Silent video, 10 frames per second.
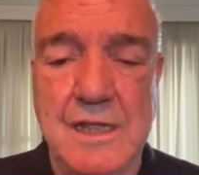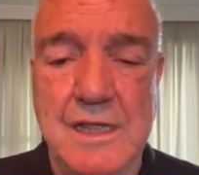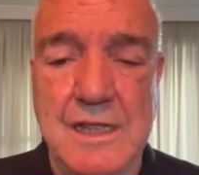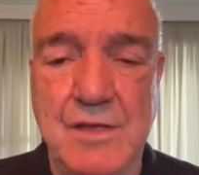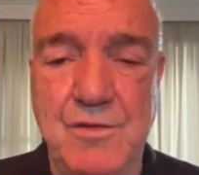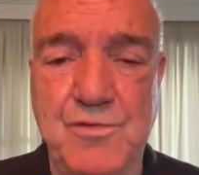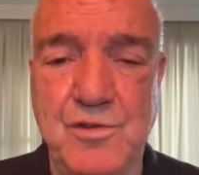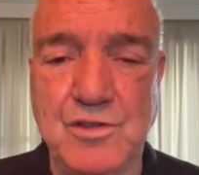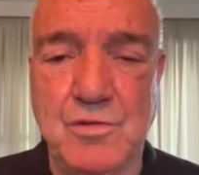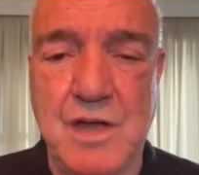Eu
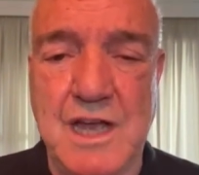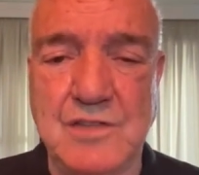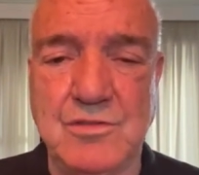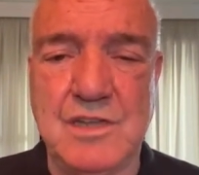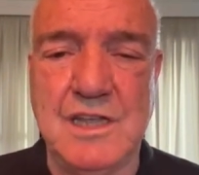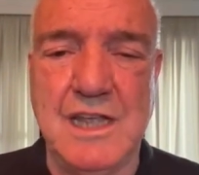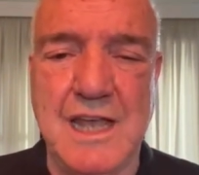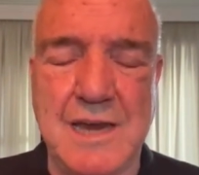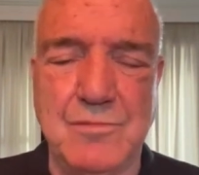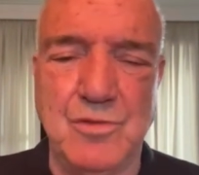fui de um rádio que
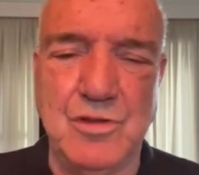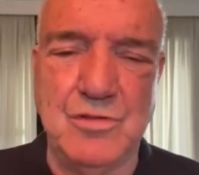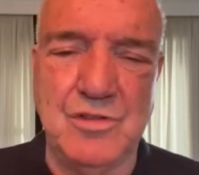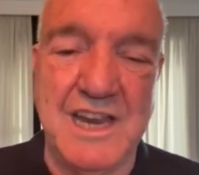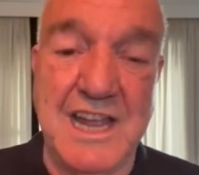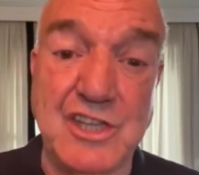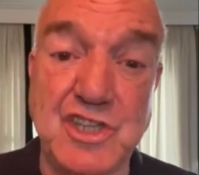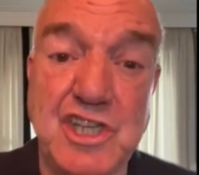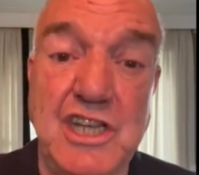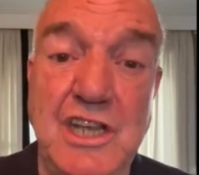era muito
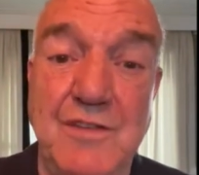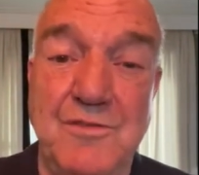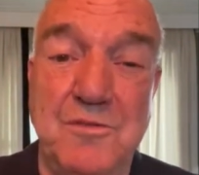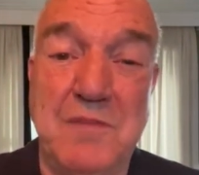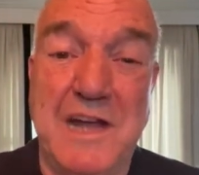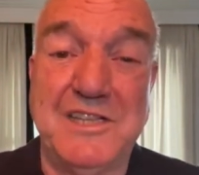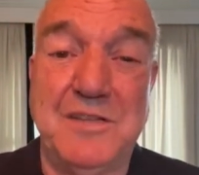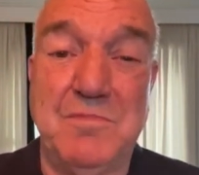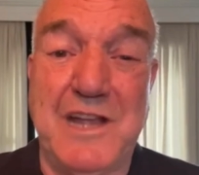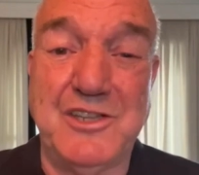criativo,
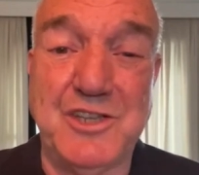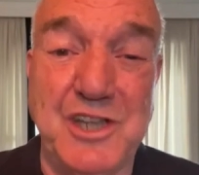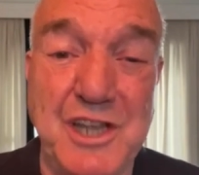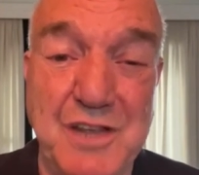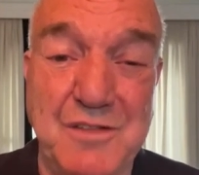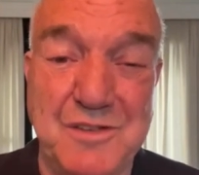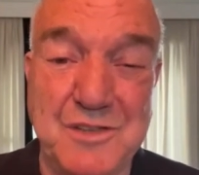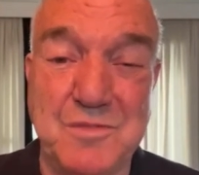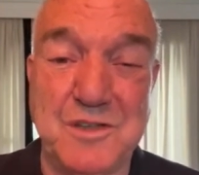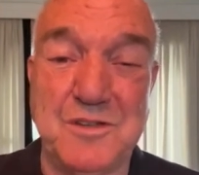participativo, as
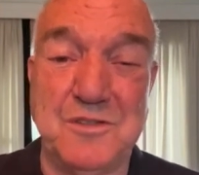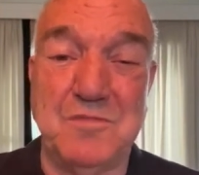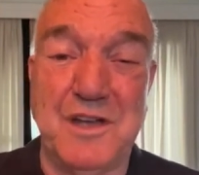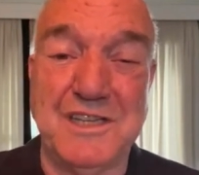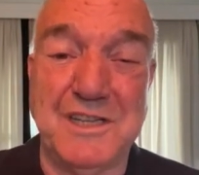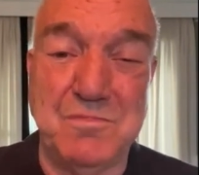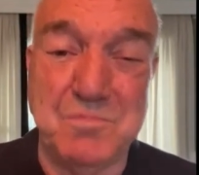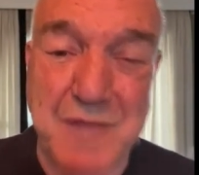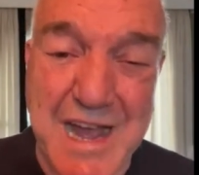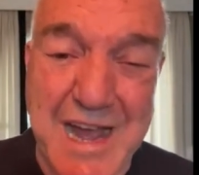pessoas
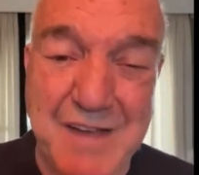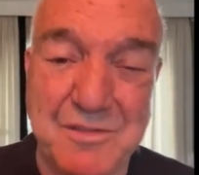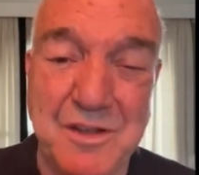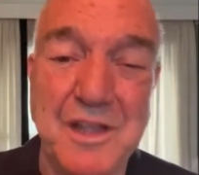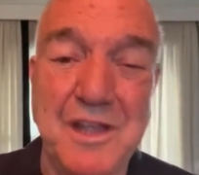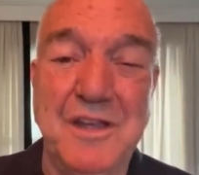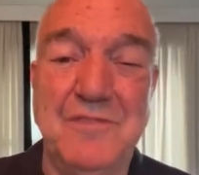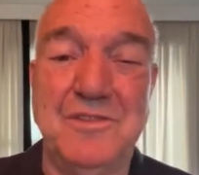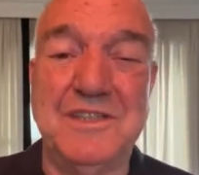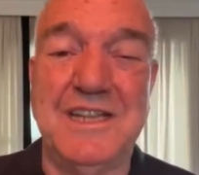participavam,
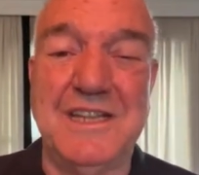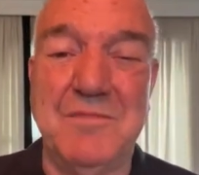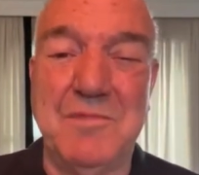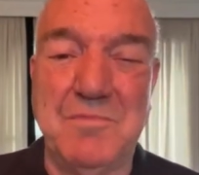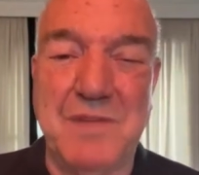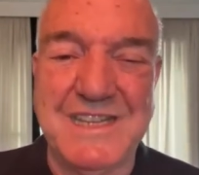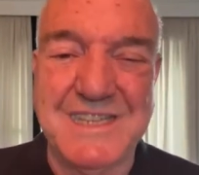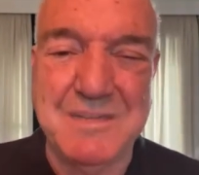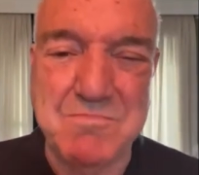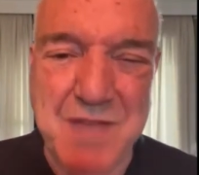você também
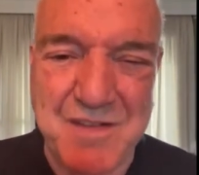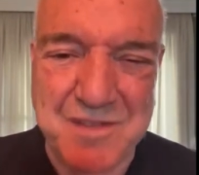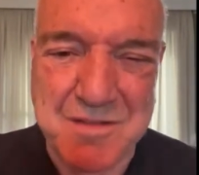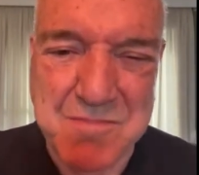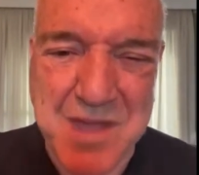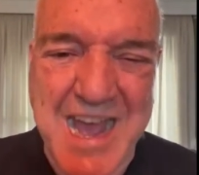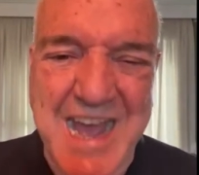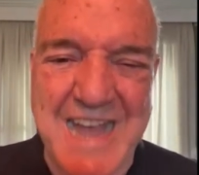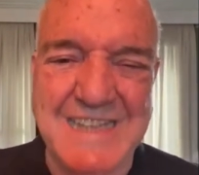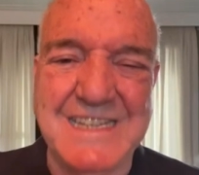participava
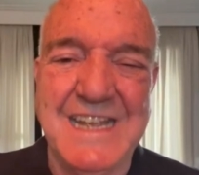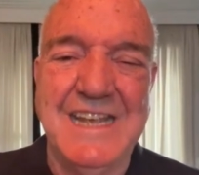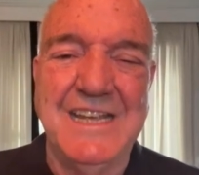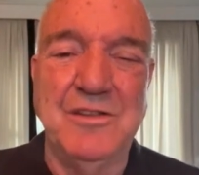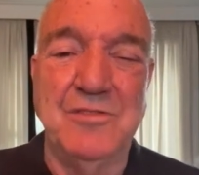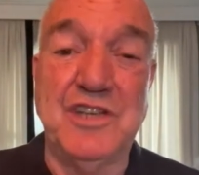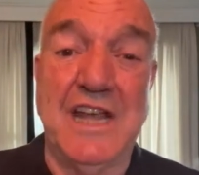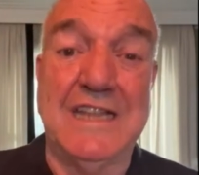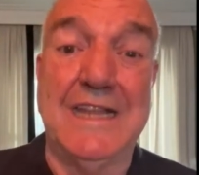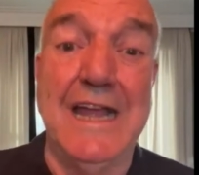mais, não
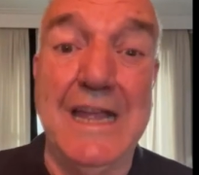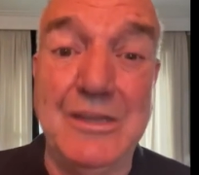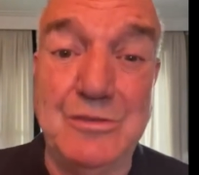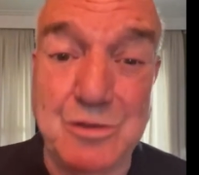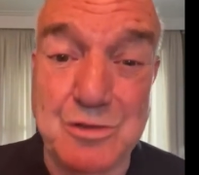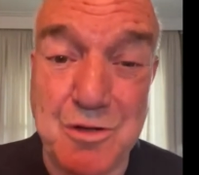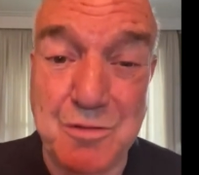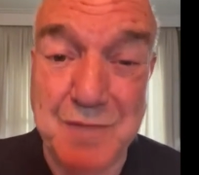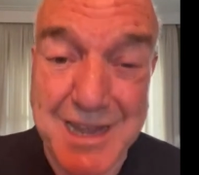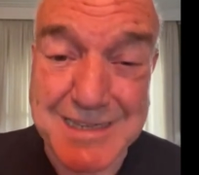tinha tantos
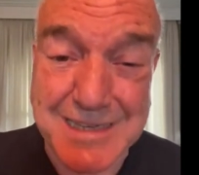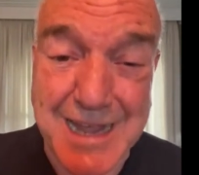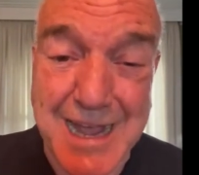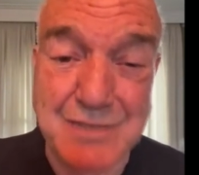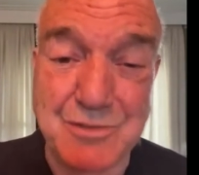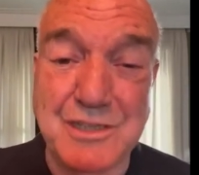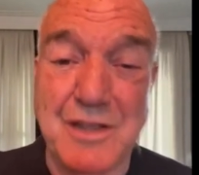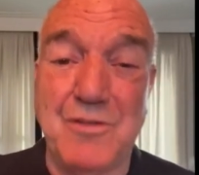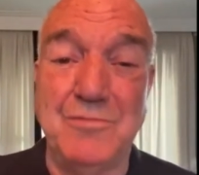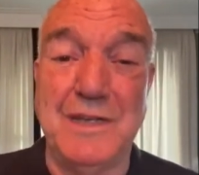comerciais, hoje é
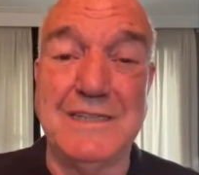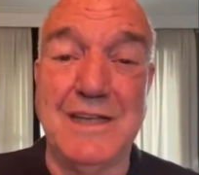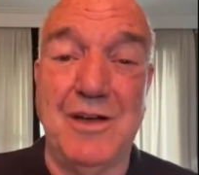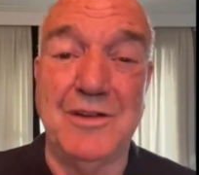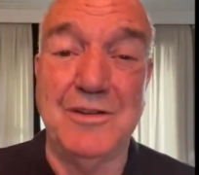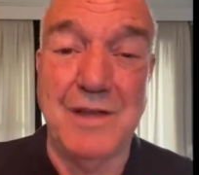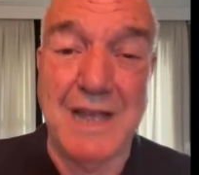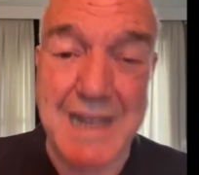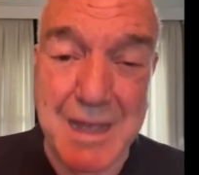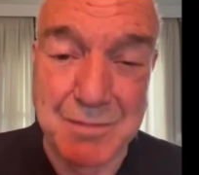comercial que não
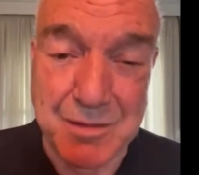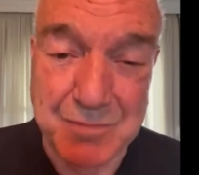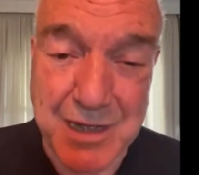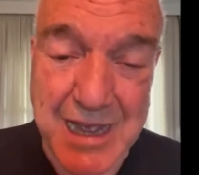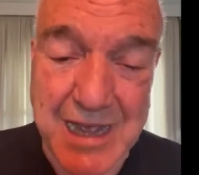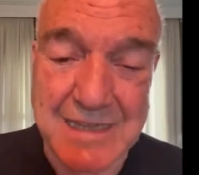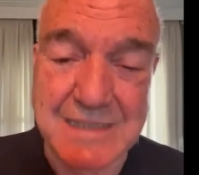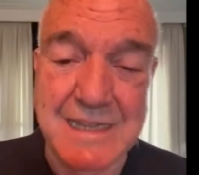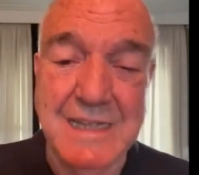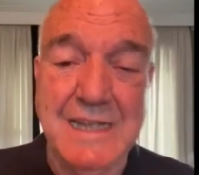acaba
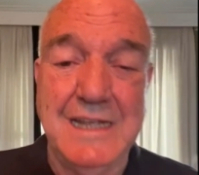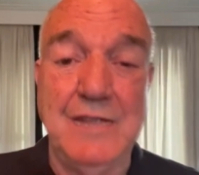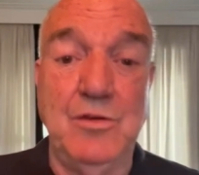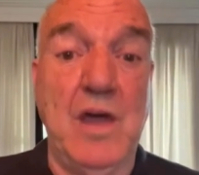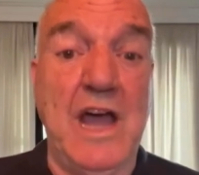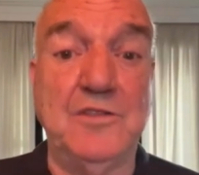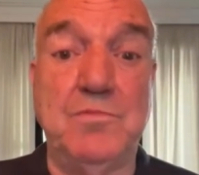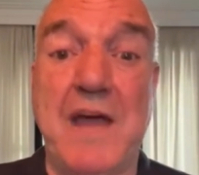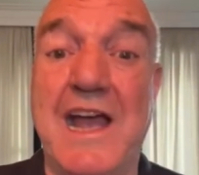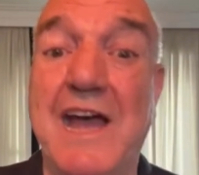mais, e o rádio
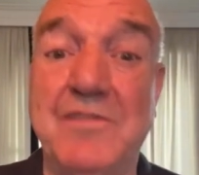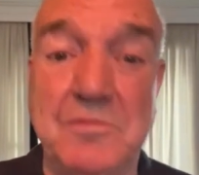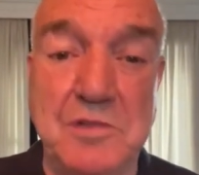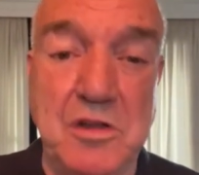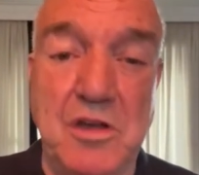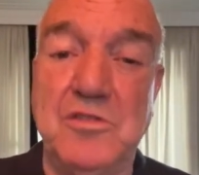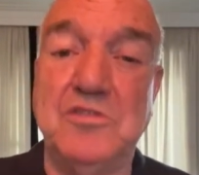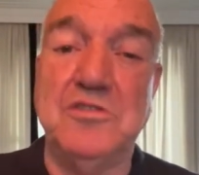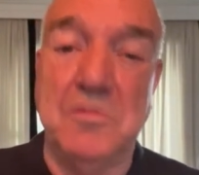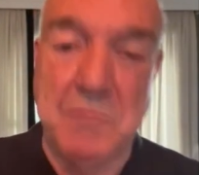pagava melhor,
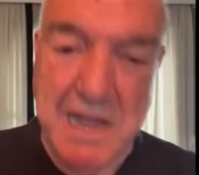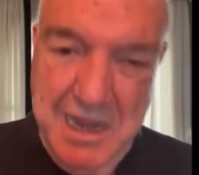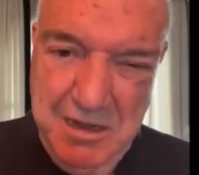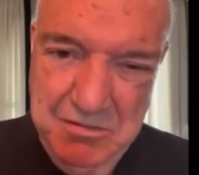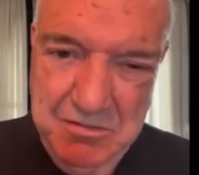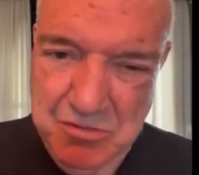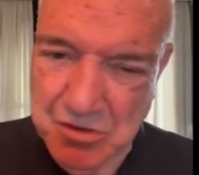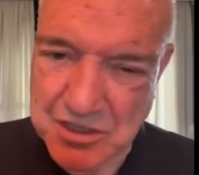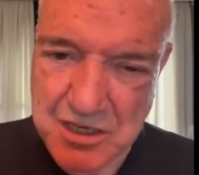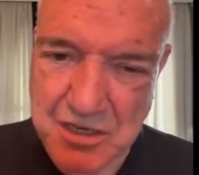hoje não paga
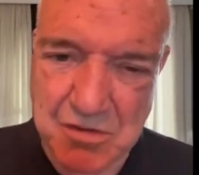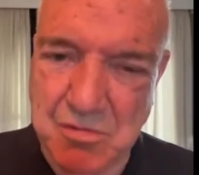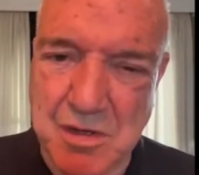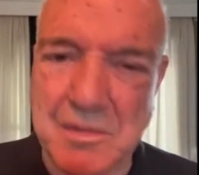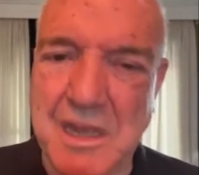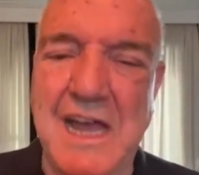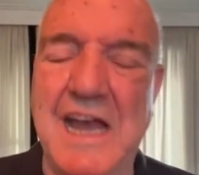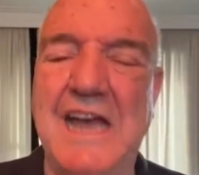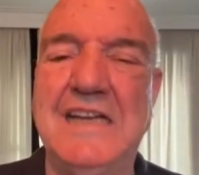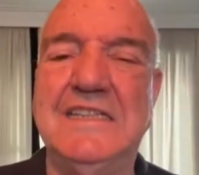coisa nenhuma
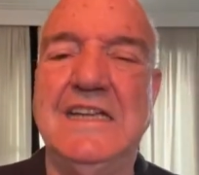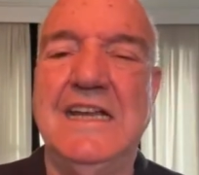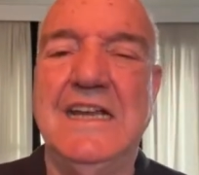mais.